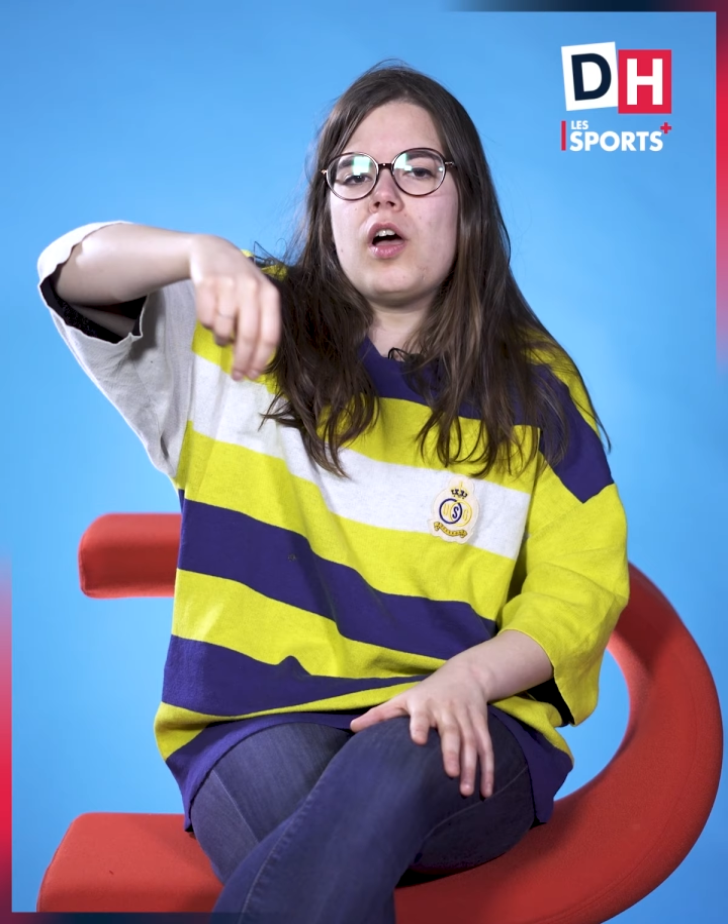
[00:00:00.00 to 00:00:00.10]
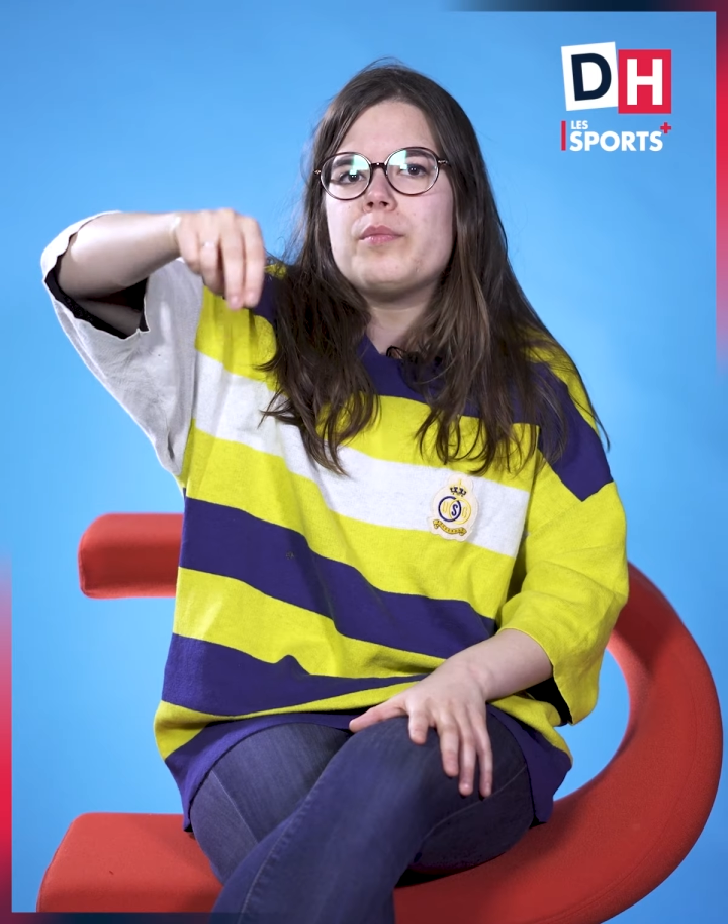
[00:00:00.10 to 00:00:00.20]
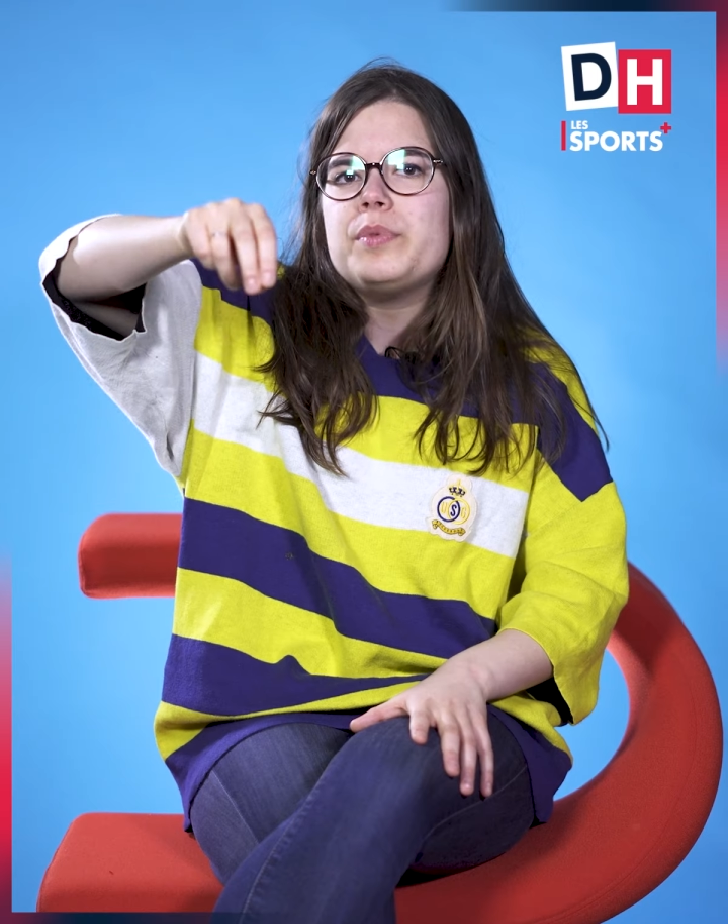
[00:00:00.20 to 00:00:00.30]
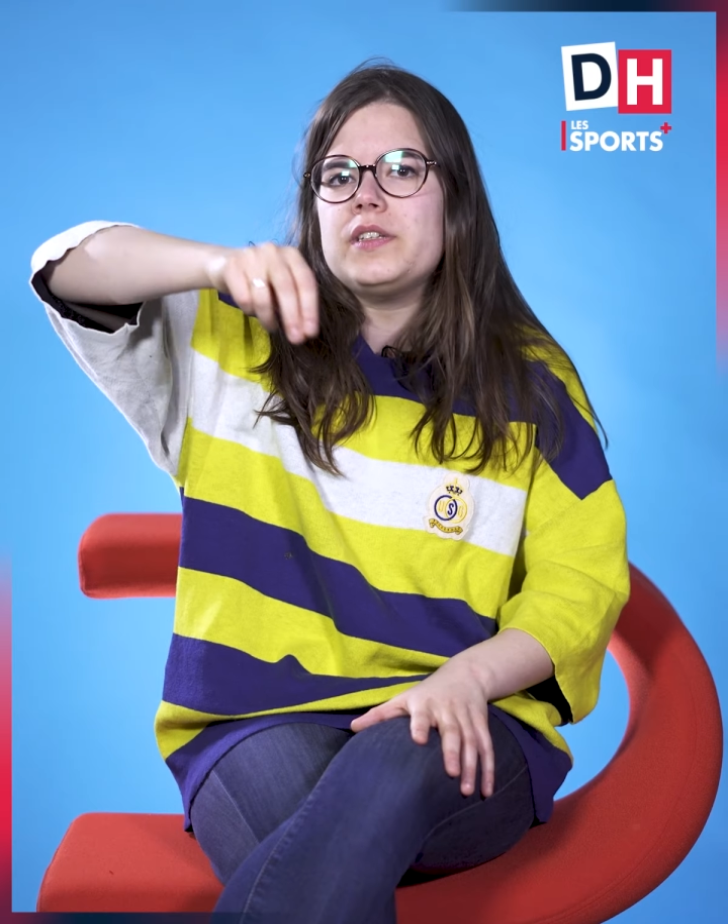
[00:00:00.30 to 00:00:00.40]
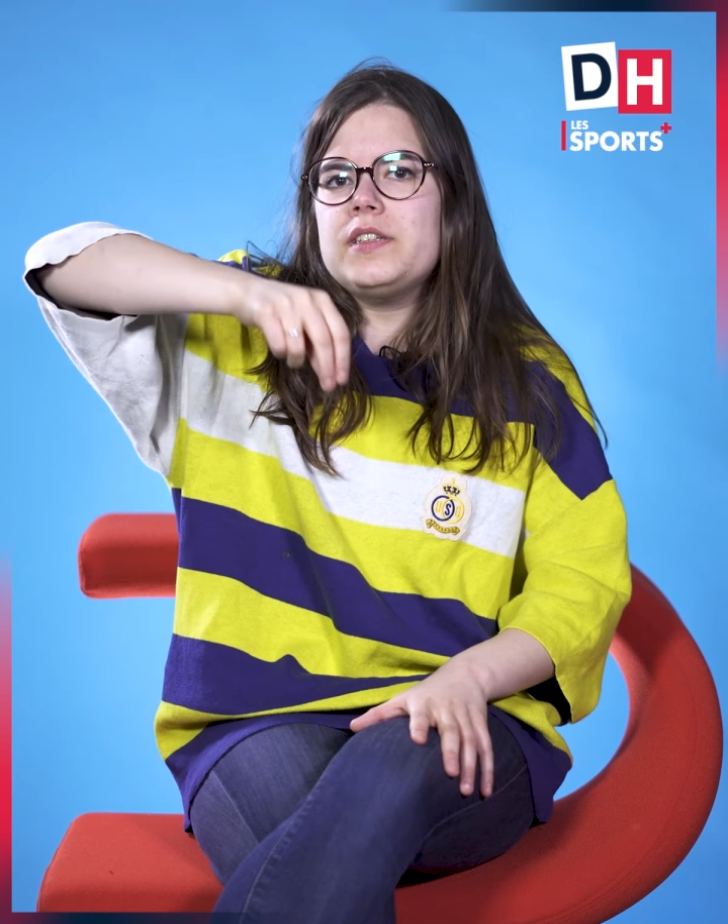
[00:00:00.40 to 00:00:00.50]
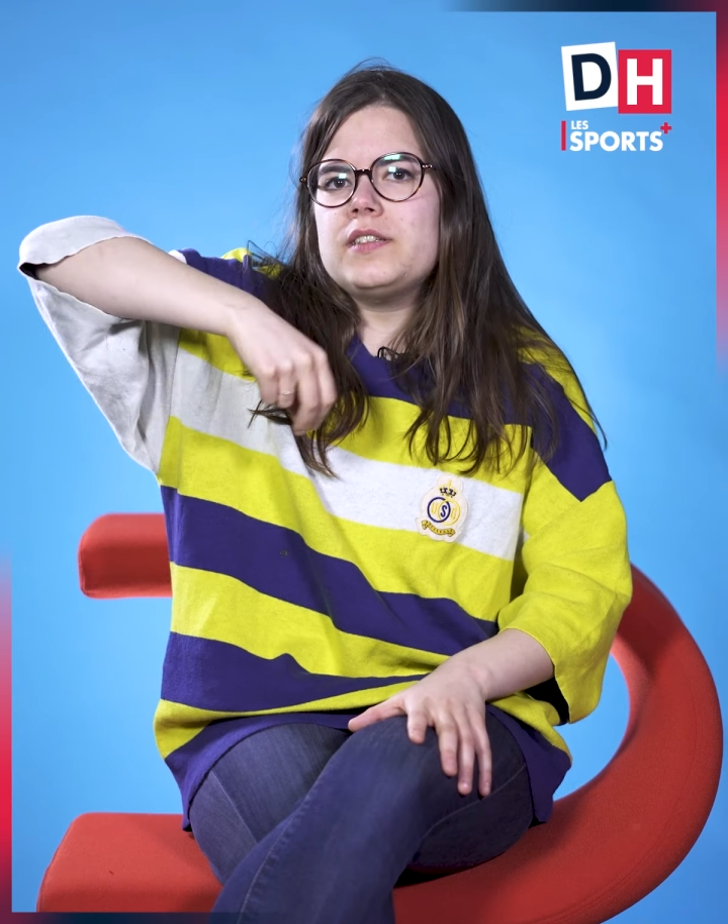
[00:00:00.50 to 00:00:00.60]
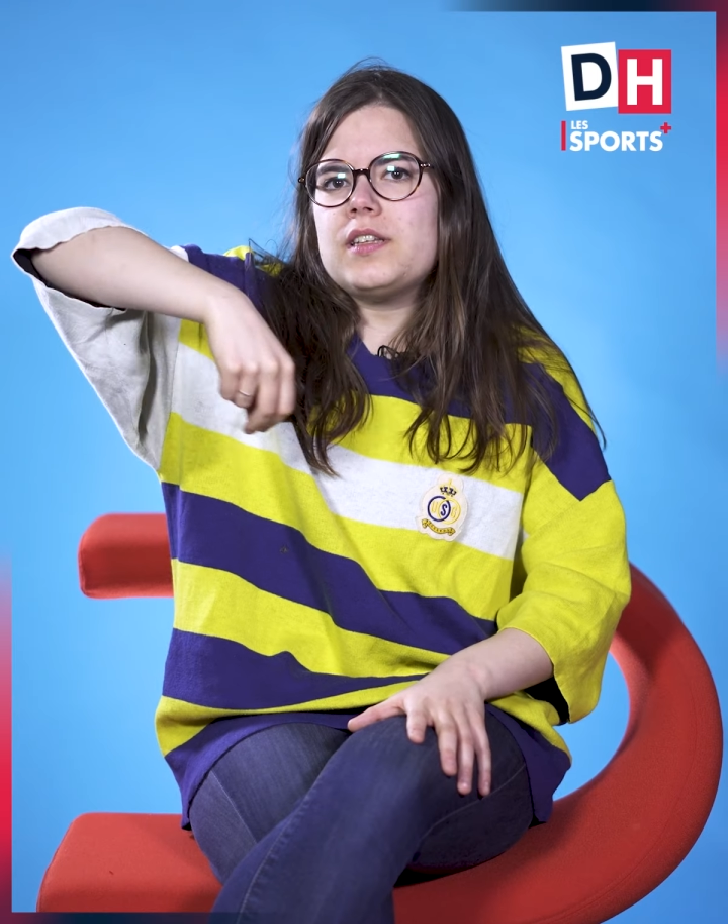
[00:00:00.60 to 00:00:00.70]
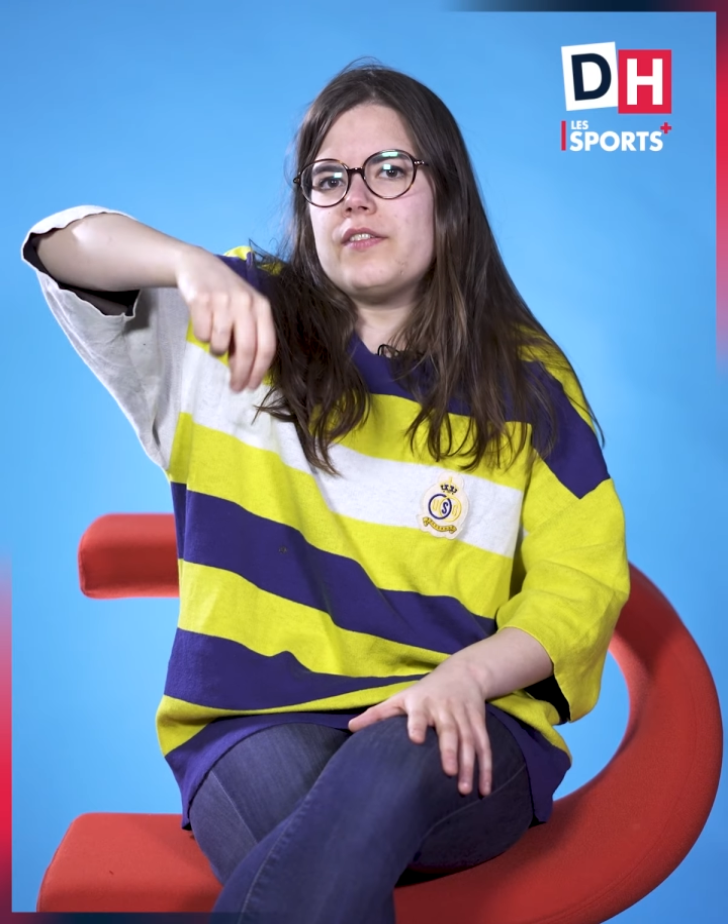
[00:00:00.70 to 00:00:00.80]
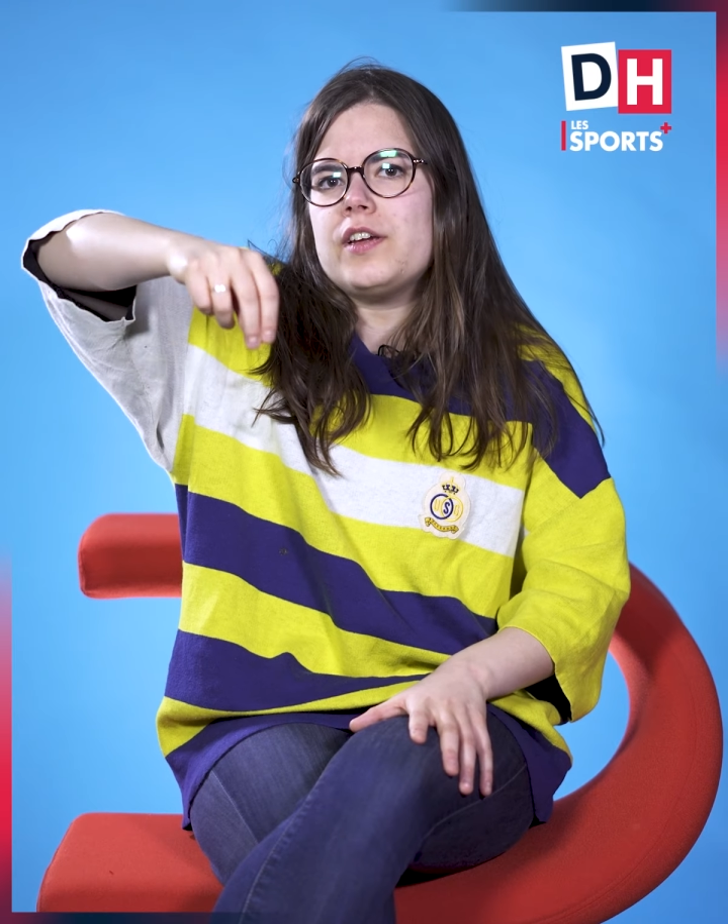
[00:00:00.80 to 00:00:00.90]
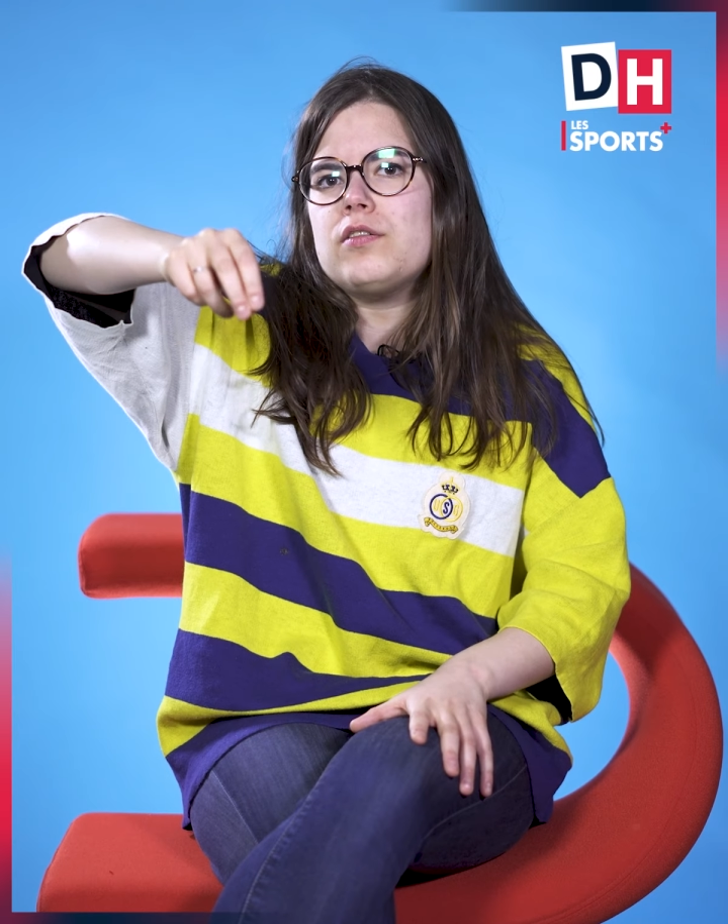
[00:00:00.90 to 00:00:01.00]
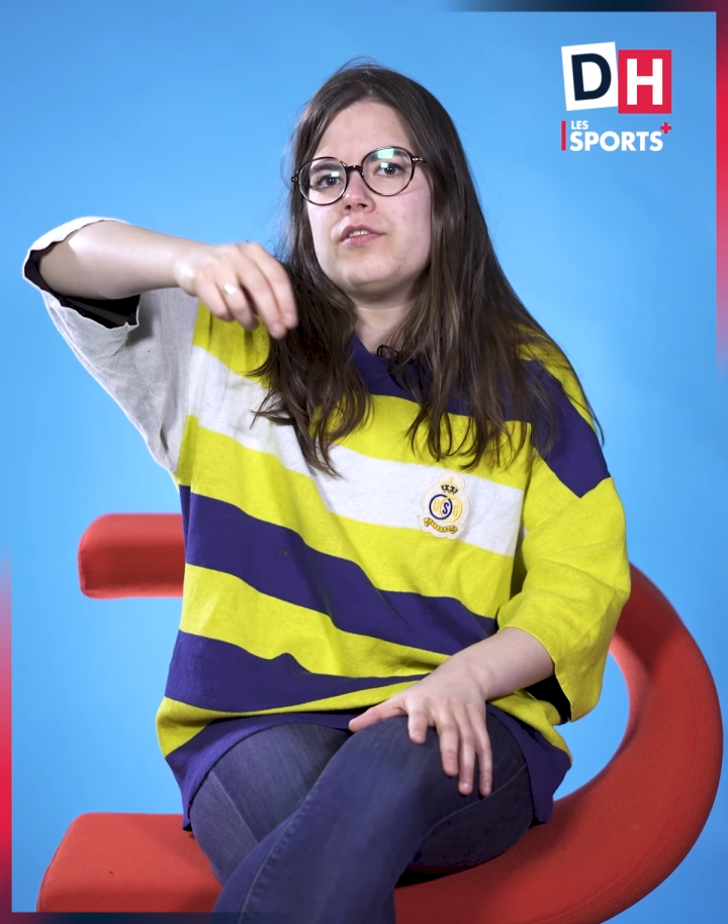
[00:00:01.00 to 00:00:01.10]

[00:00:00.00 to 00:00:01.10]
un pénis avec le